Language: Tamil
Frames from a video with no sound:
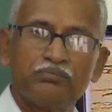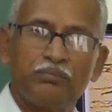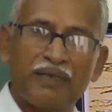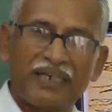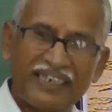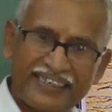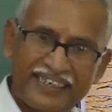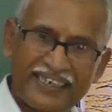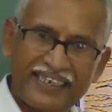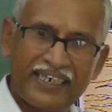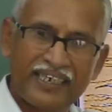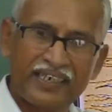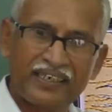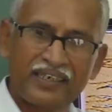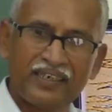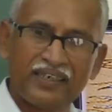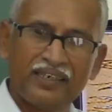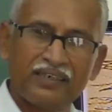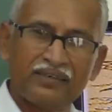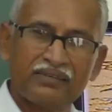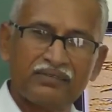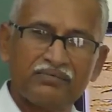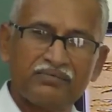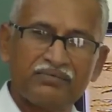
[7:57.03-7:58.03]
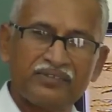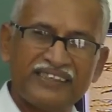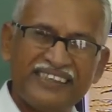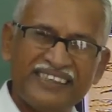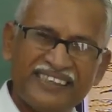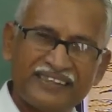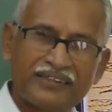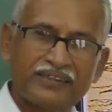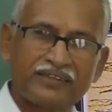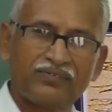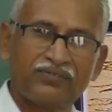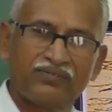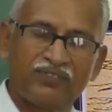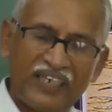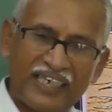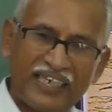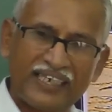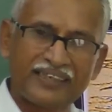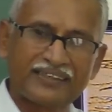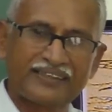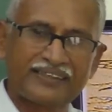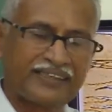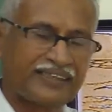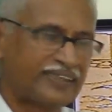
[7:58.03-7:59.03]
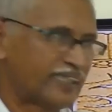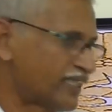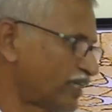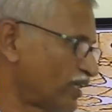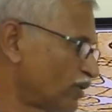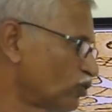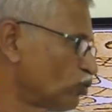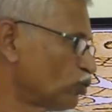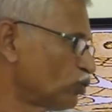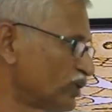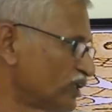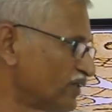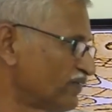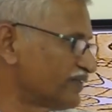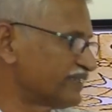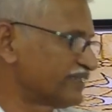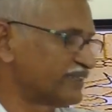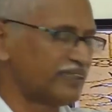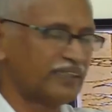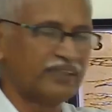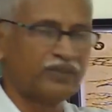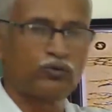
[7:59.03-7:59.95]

பேக்டீரியாக்கள் ஈஸ்ட் ஃபங்கஸ் ஏதாவது உள்ளே வந்து